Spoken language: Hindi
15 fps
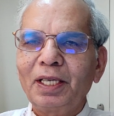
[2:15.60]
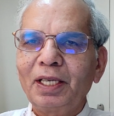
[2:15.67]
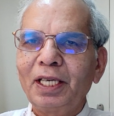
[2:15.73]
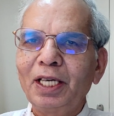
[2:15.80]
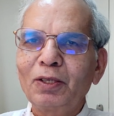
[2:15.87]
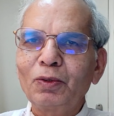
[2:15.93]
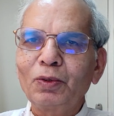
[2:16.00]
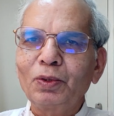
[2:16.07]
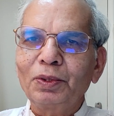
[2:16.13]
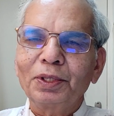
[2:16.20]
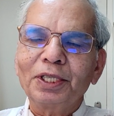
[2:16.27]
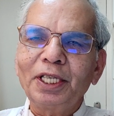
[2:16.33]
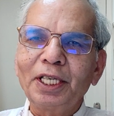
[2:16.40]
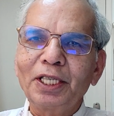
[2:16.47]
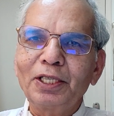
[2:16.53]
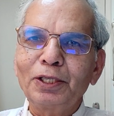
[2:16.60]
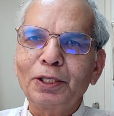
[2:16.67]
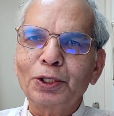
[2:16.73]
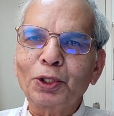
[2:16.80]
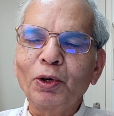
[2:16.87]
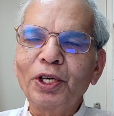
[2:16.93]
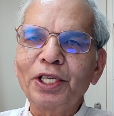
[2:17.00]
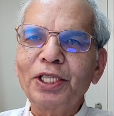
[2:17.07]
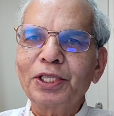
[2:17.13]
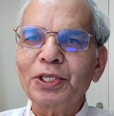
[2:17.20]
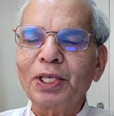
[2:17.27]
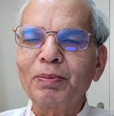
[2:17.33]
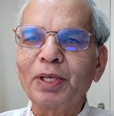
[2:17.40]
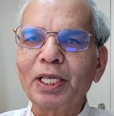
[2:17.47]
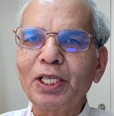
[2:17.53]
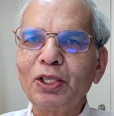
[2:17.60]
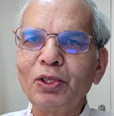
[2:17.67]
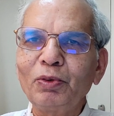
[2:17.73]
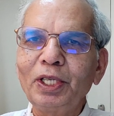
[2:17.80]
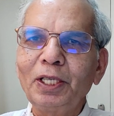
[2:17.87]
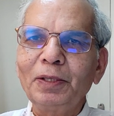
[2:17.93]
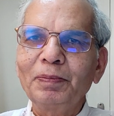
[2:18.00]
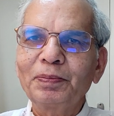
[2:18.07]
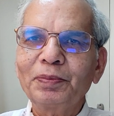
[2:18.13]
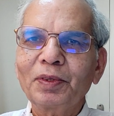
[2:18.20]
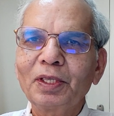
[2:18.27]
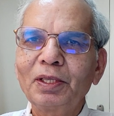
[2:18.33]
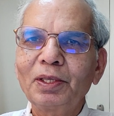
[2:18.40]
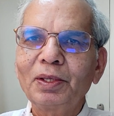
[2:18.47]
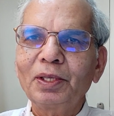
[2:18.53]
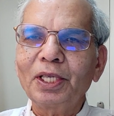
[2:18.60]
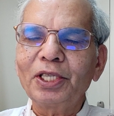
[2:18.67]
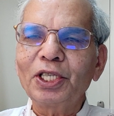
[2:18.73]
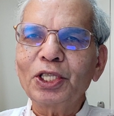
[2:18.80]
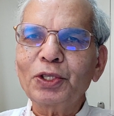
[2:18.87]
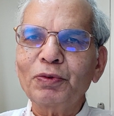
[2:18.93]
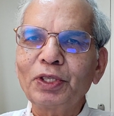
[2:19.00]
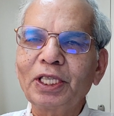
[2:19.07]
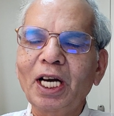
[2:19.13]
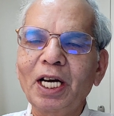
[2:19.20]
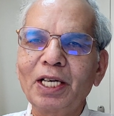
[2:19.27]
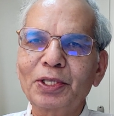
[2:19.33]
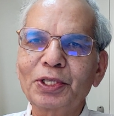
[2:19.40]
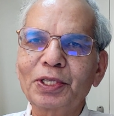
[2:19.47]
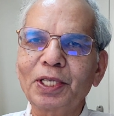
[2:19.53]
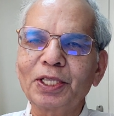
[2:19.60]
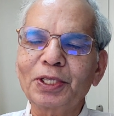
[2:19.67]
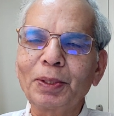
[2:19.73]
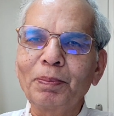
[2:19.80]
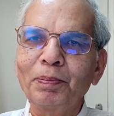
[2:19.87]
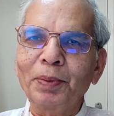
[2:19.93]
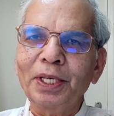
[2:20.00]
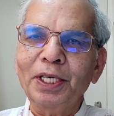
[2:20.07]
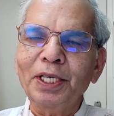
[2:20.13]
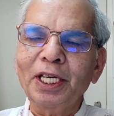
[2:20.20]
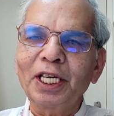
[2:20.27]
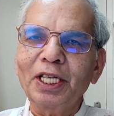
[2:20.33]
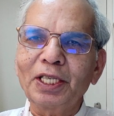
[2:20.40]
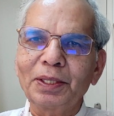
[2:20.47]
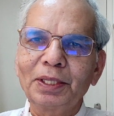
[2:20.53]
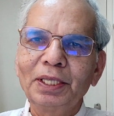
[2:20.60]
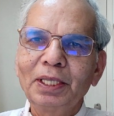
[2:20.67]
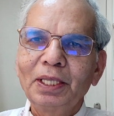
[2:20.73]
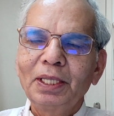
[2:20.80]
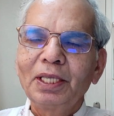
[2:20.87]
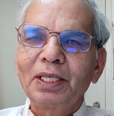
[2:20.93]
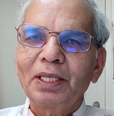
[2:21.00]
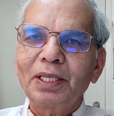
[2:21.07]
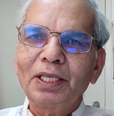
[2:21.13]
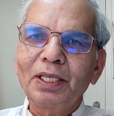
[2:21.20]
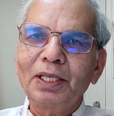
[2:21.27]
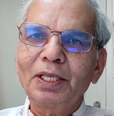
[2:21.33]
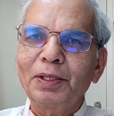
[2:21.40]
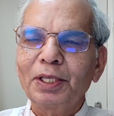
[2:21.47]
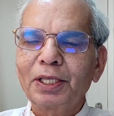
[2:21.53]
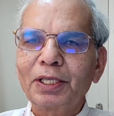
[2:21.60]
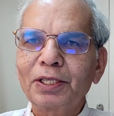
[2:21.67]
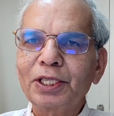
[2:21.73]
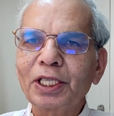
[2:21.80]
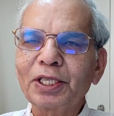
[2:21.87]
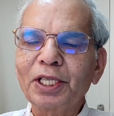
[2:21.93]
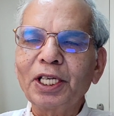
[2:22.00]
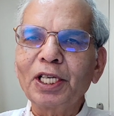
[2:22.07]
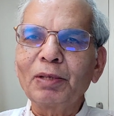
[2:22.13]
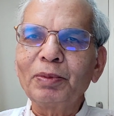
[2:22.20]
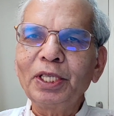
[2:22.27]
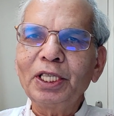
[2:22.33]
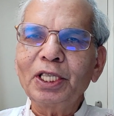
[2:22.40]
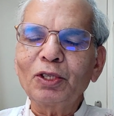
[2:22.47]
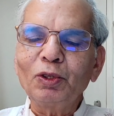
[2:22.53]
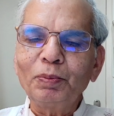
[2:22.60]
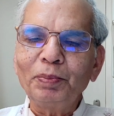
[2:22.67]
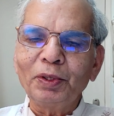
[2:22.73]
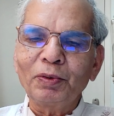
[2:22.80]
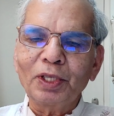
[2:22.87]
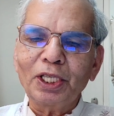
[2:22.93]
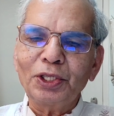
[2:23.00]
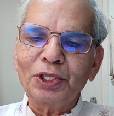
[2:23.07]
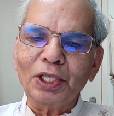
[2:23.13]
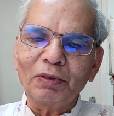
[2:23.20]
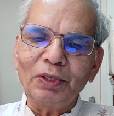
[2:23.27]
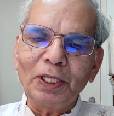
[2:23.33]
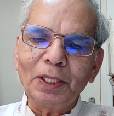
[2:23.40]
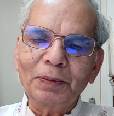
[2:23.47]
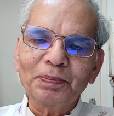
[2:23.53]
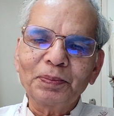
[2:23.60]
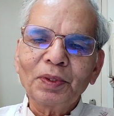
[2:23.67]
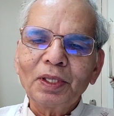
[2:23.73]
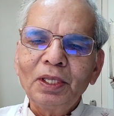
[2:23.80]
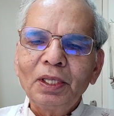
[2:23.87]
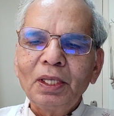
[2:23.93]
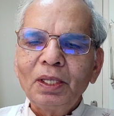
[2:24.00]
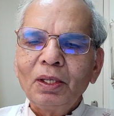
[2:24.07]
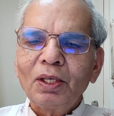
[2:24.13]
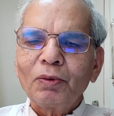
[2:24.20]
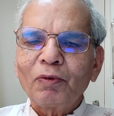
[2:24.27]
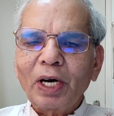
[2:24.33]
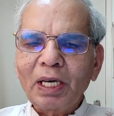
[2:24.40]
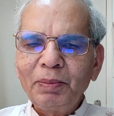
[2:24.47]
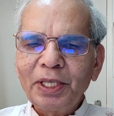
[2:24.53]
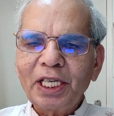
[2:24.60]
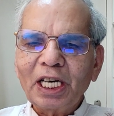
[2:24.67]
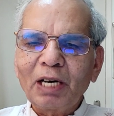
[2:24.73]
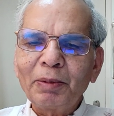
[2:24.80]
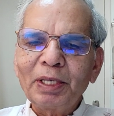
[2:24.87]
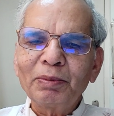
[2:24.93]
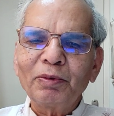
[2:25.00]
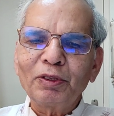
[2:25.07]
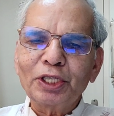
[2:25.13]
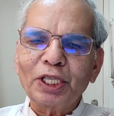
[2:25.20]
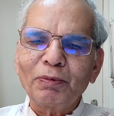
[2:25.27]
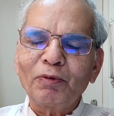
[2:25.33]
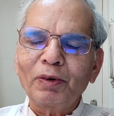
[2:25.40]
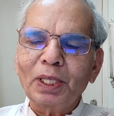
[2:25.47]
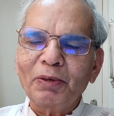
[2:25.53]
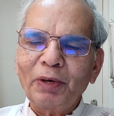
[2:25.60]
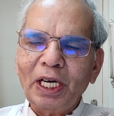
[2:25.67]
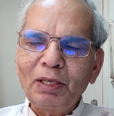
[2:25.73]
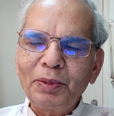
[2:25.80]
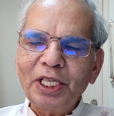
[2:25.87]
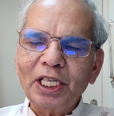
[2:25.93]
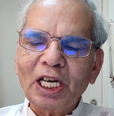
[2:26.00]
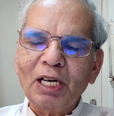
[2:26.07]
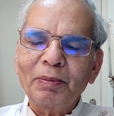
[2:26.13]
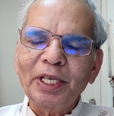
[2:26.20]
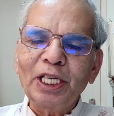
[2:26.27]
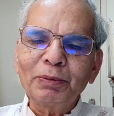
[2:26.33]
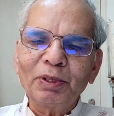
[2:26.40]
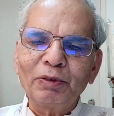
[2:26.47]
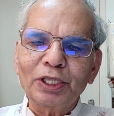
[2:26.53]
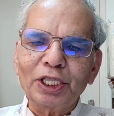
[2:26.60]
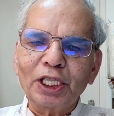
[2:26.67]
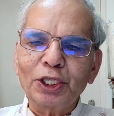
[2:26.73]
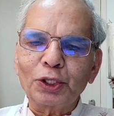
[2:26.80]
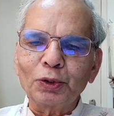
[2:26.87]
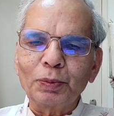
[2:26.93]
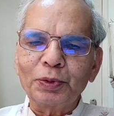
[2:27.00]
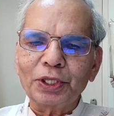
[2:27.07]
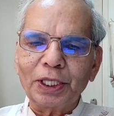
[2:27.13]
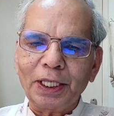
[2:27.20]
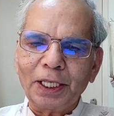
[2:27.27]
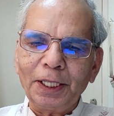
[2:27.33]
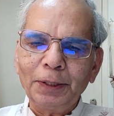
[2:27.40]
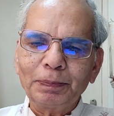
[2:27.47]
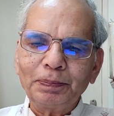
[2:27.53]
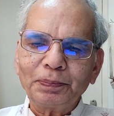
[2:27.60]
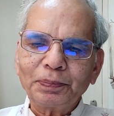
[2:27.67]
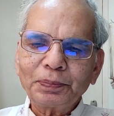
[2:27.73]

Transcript: एक एक शौर्य से भरी हुई तेजस्विता से संपन्न एक क्षत्रिय रमणी के रूप में उनकी छवि वाल्मीकि रामायण में विशेष वाल्मीकि रामायण में विशेष रूप से है